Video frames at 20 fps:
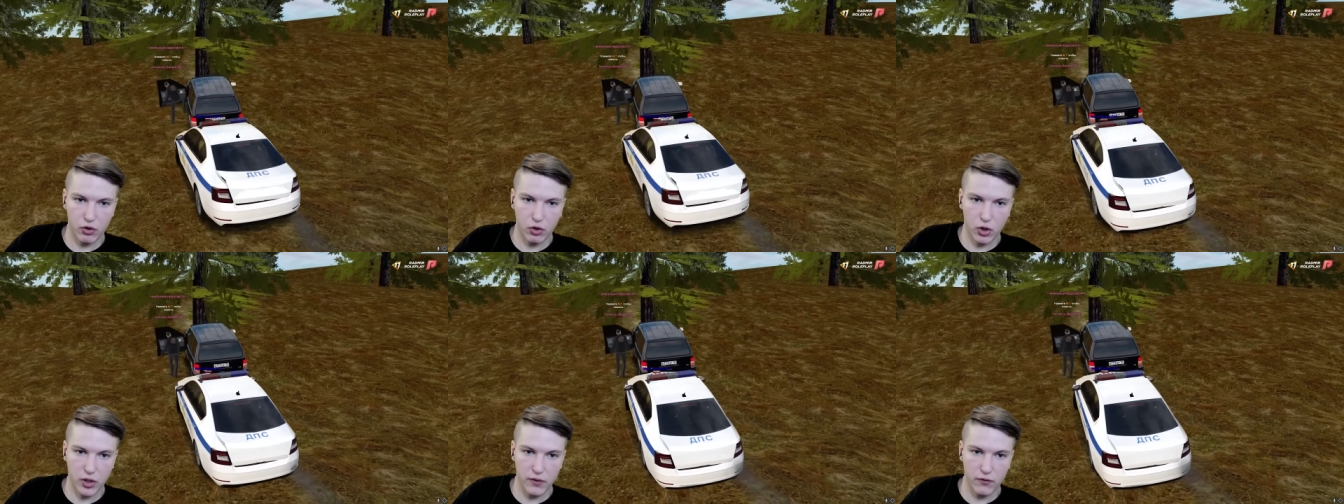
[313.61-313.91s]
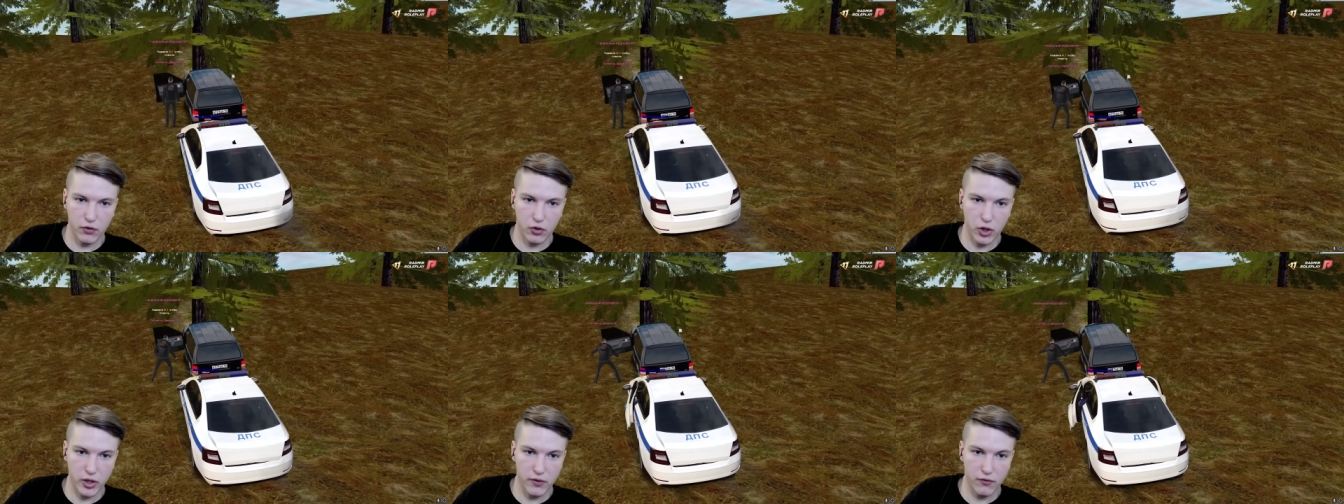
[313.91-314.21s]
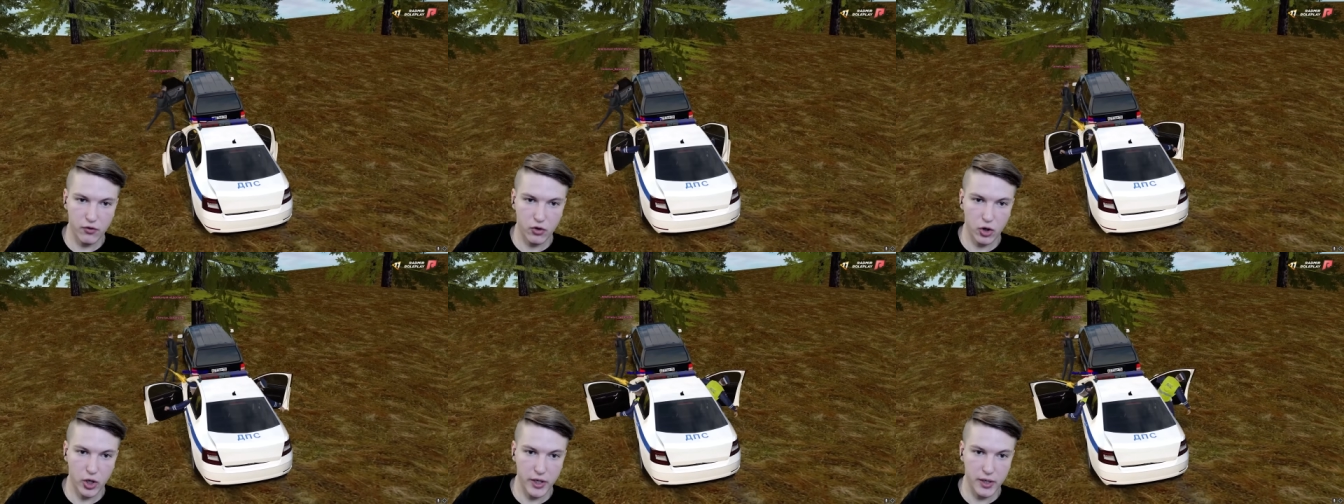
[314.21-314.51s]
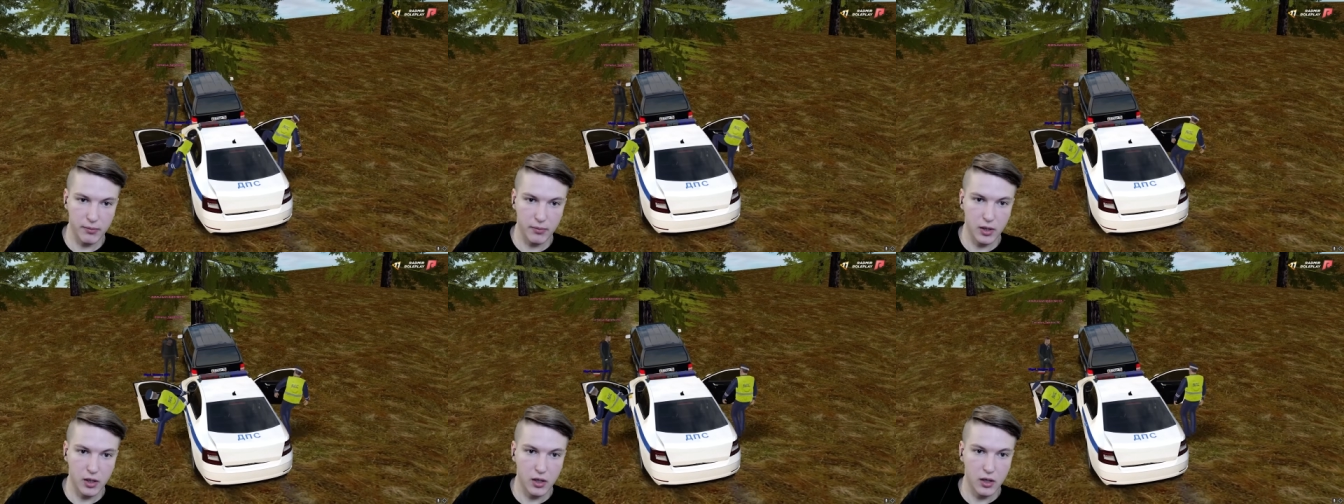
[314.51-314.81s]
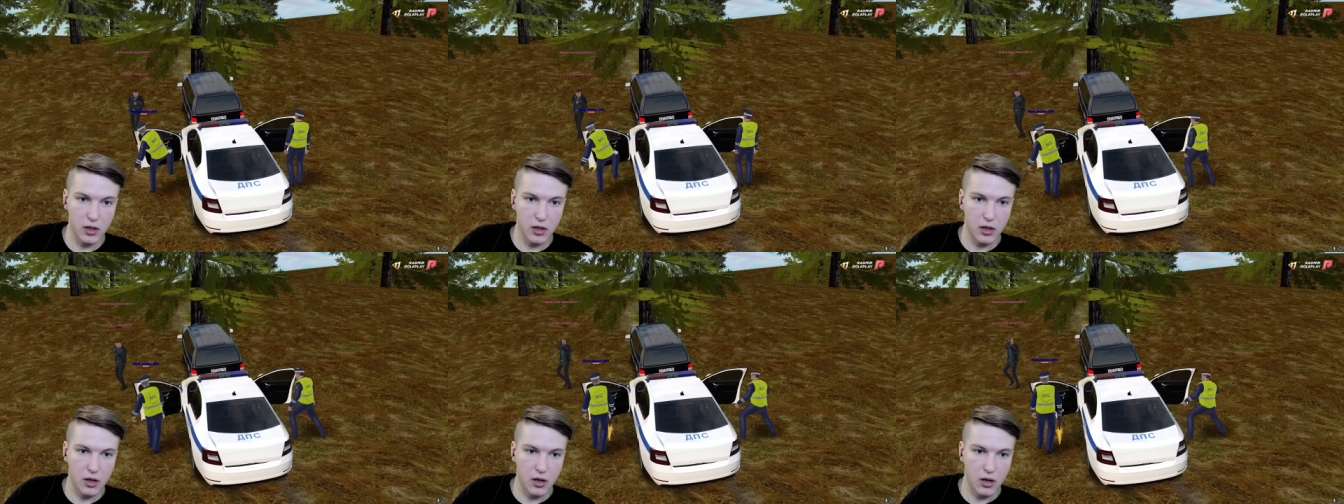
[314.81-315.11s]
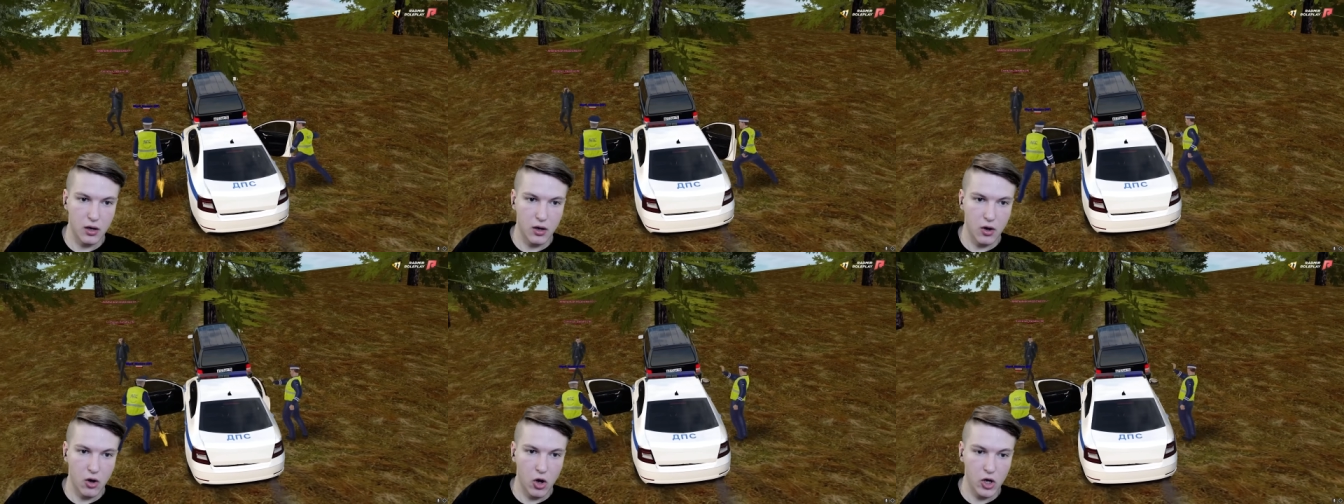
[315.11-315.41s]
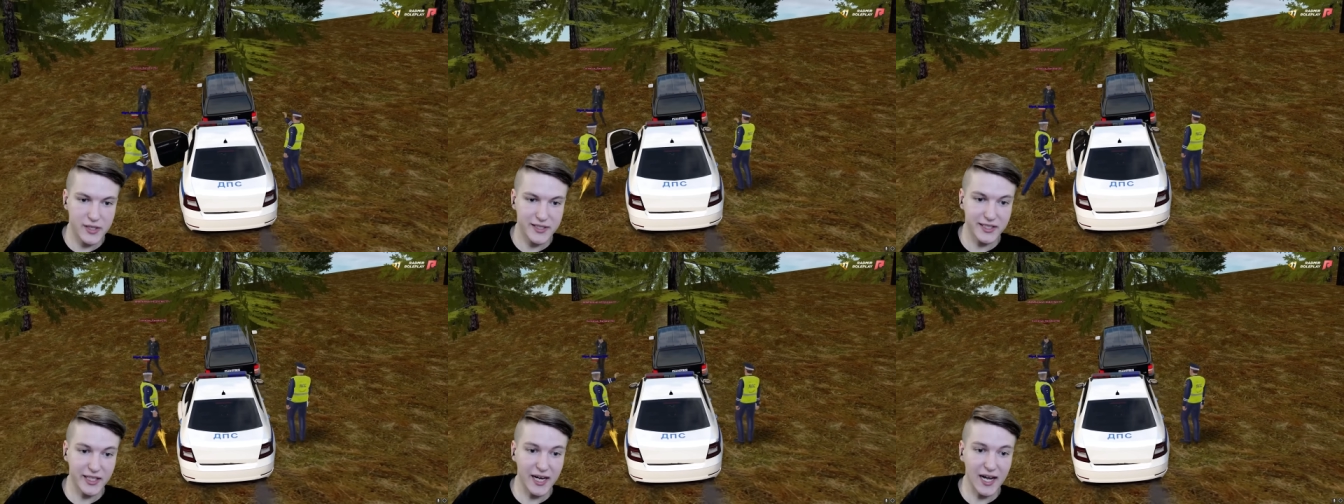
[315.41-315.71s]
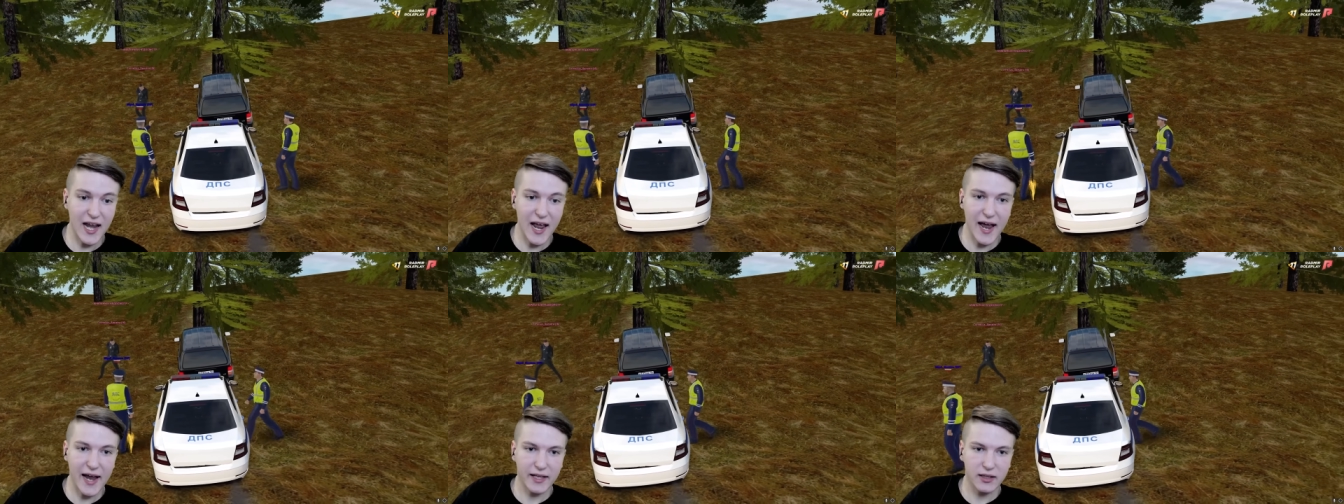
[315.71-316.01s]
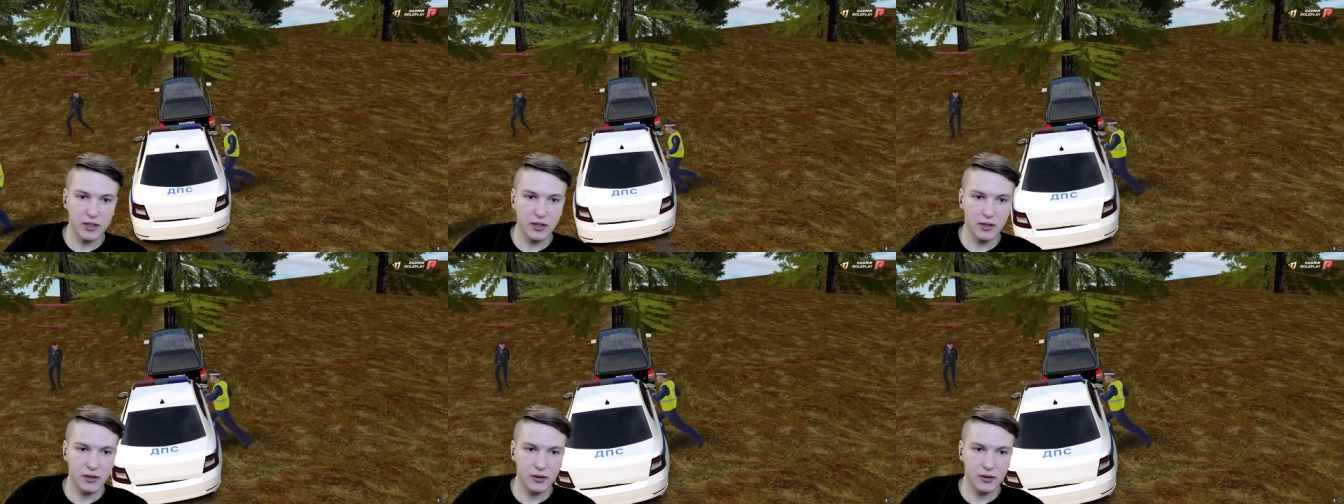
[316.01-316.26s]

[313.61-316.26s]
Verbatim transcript: выходим, выходим, выходим. Он стреляет.